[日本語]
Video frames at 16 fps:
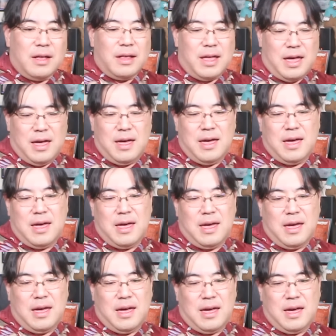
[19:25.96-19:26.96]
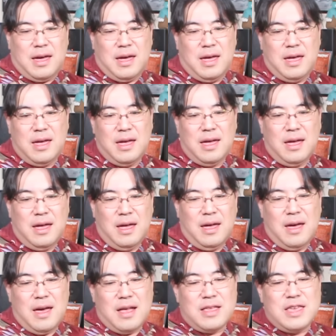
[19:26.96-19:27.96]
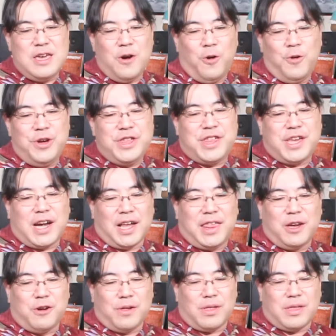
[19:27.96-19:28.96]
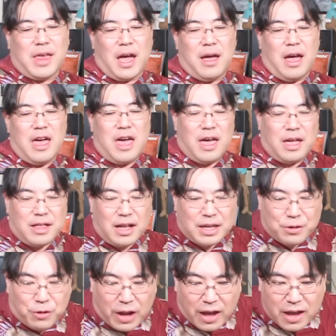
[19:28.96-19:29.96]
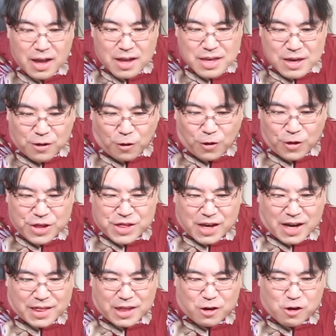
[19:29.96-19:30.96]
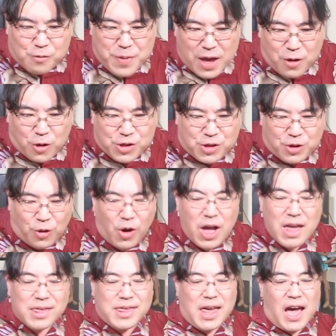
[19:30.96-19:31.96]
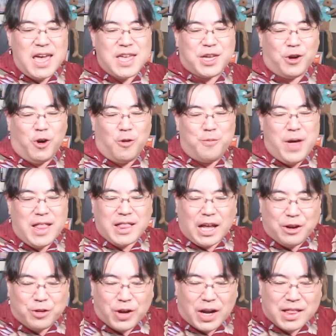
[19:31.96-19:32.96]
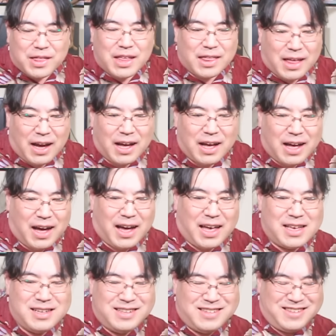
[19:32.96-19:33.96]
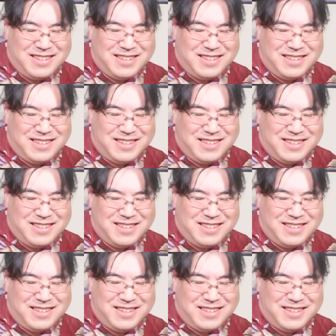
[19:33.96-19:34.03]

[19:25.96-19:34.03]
ねえ。日本一稼ぐ、さえー、何これ。日本一稼ぐ弁護士の最強メンタルとかつってさ、はい。